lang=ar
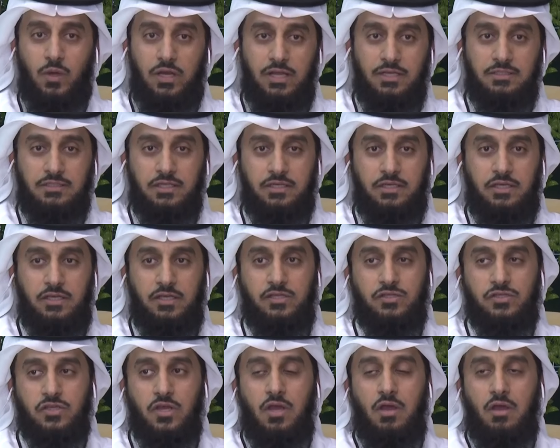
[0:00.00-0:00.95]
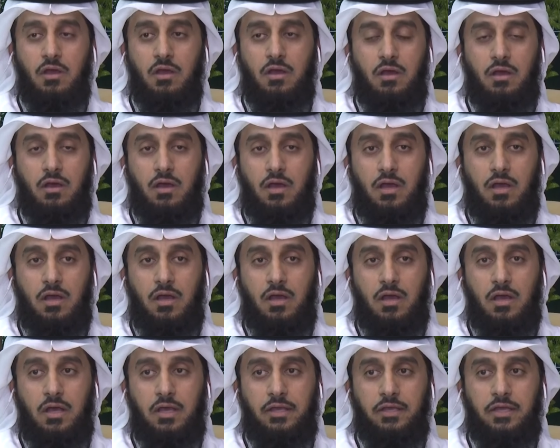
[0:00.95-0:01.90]
وعليها تركيز
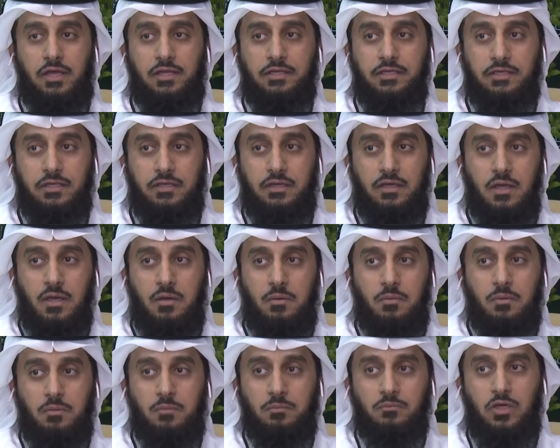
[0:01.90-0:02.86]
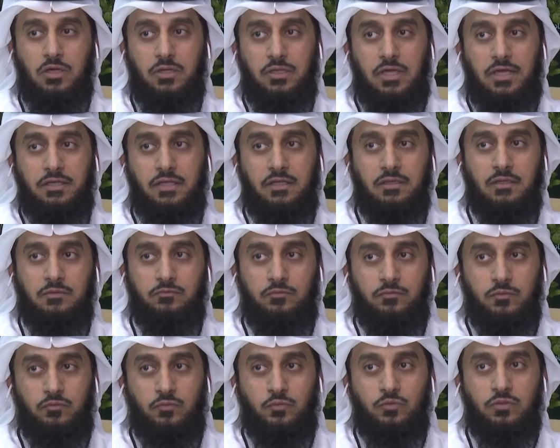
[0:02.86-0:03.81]
آه، يعني يعني
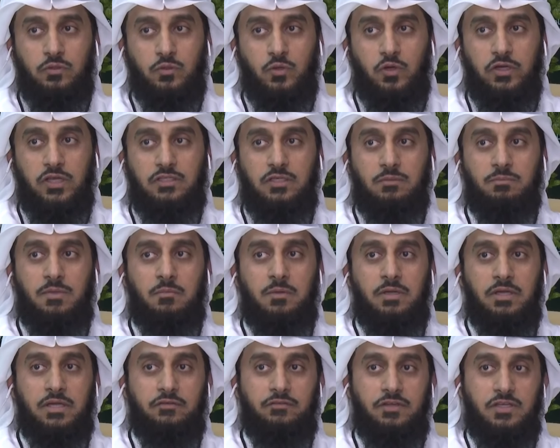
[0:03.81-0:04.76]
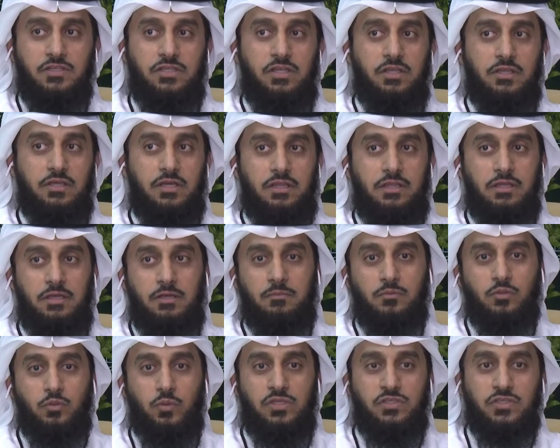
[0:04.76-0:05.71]
رؤيه المملكه في 2030
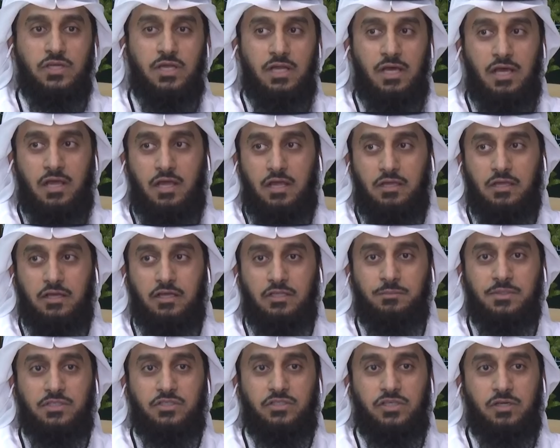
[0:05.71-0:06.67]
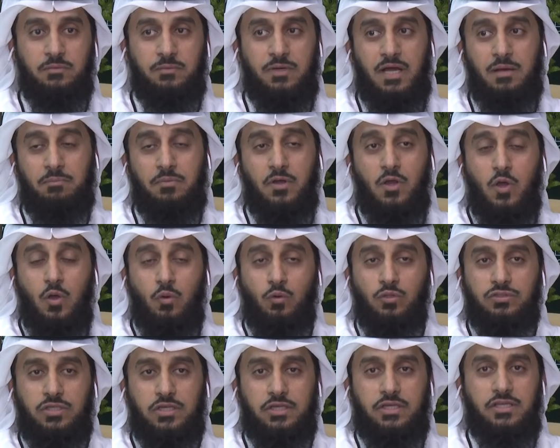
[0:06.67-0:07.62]
متوجهه لخدمه الشباب
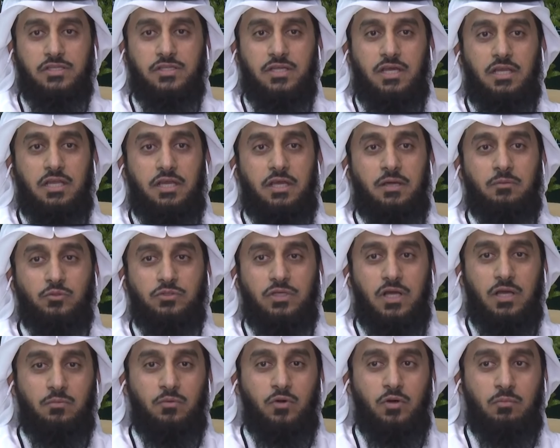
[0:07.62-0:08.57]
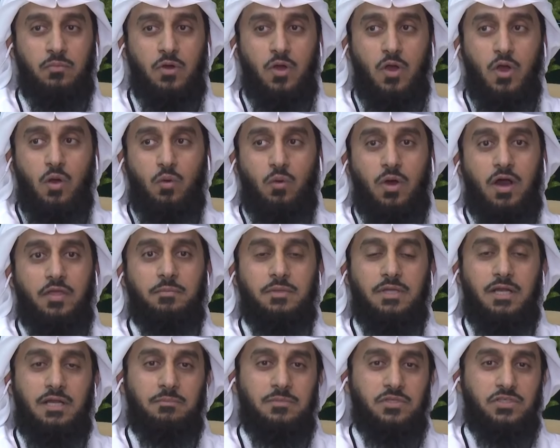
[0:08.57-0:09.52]
والتركيز عليهم ودعمهم وهذه
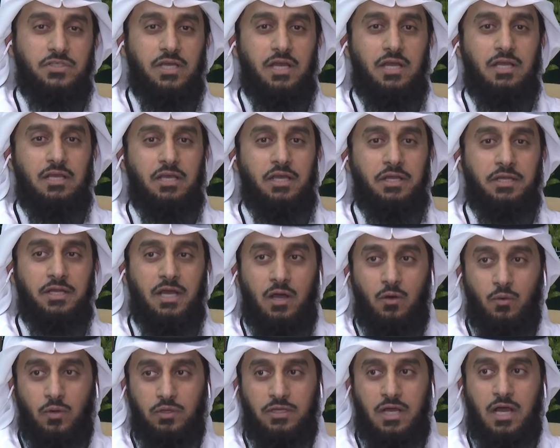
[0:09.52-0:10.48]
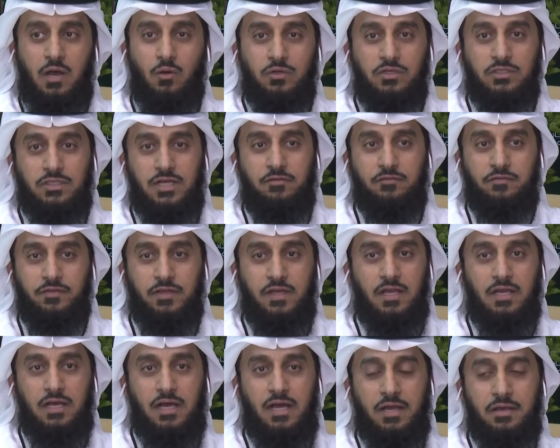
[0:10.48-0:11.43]
من اهم الاشياء اللي احنا نحاول ندعم
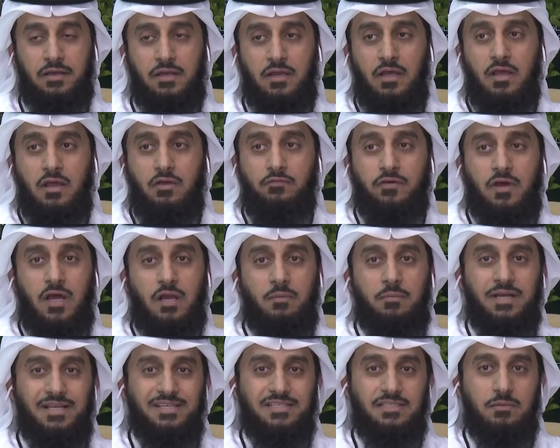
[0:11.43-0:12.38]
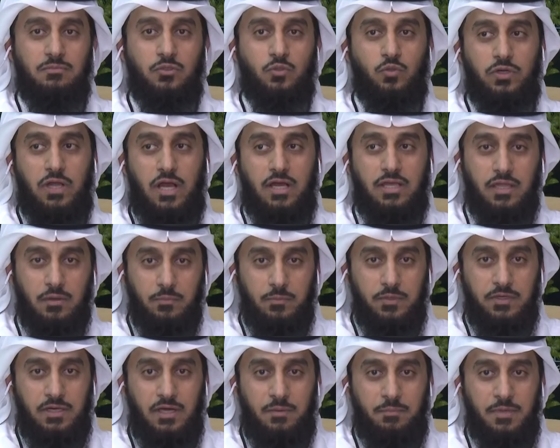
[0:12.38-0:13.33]
فيها الان فالمنصه بتكون اكثر من
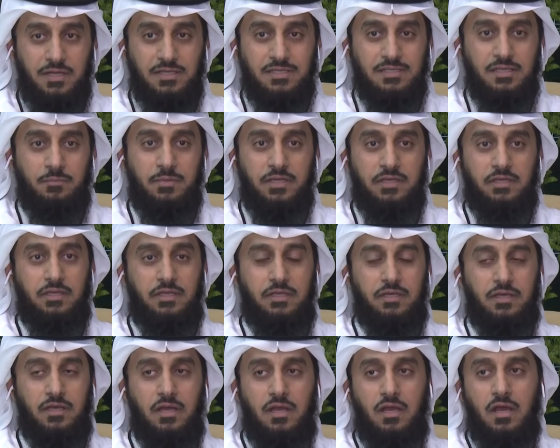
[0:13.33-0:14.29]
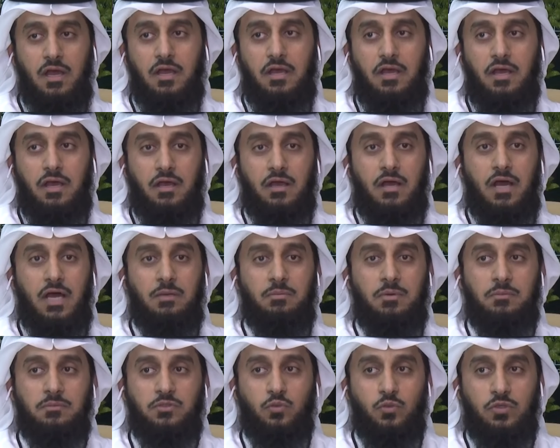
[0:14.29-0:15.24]
انها منصه بنكيه آه،
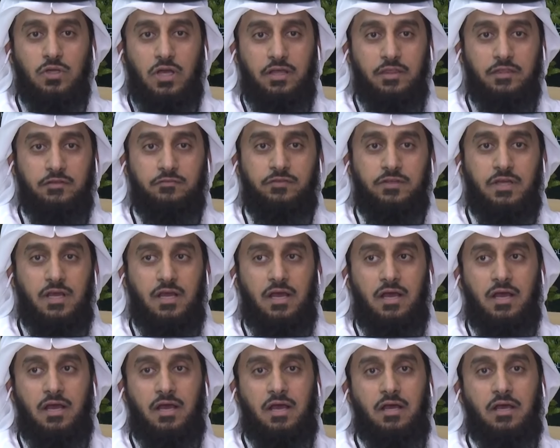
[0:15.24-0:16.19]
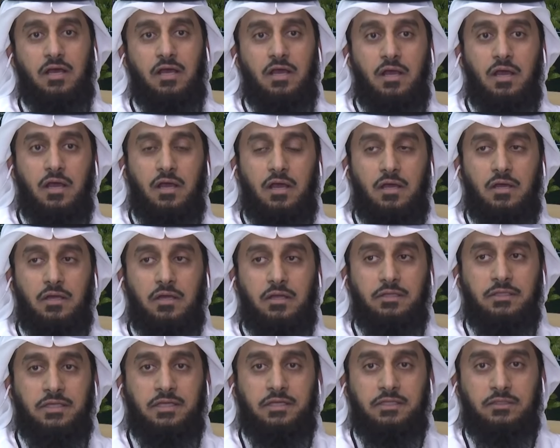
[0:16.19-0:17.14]
غالبا بتكون ايضا فيها
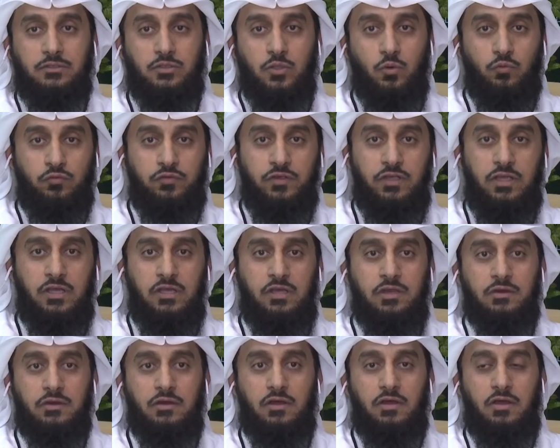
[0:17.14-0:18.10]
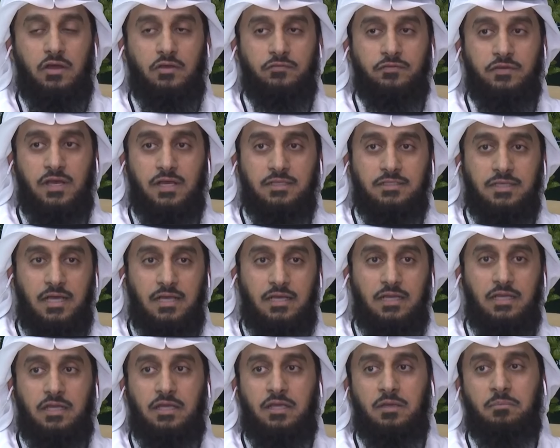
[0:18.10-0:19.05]
آه، يعني توفير آه، فيها
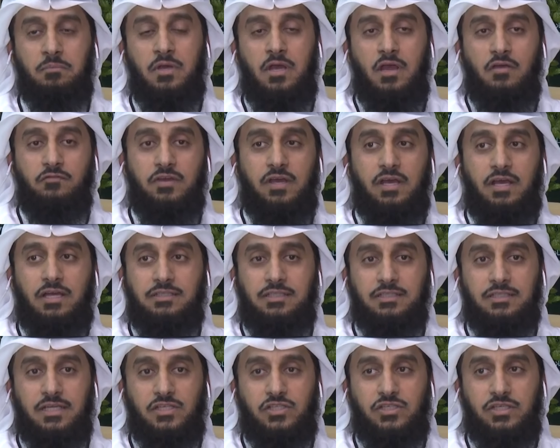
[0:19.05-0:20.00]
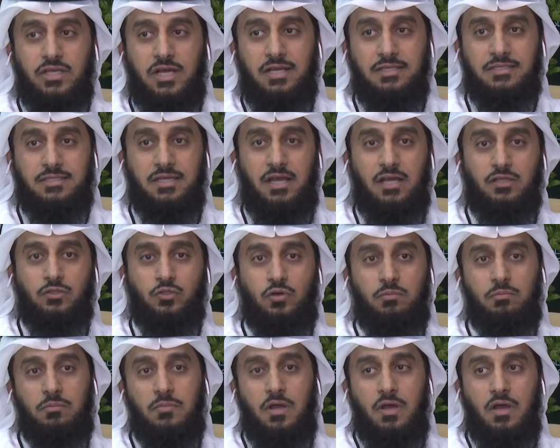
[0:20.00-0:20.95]
تعليم فيها عده اشياء
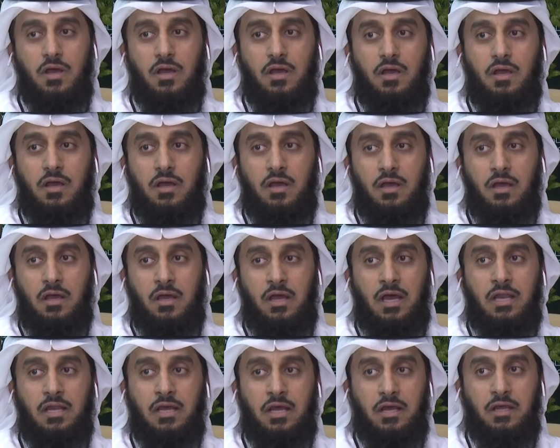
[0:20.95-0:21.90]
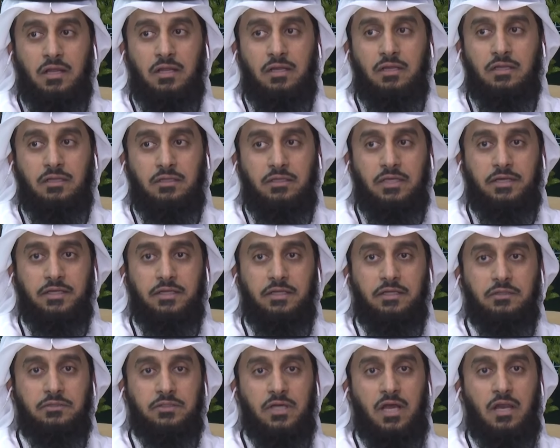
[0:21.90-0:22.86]
تساعدهم على
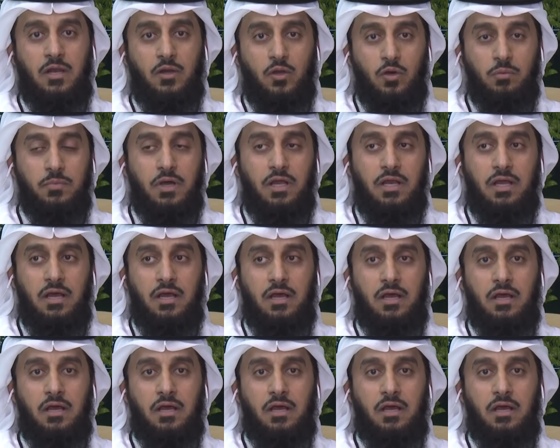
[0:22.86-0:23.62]
يعني تعلم على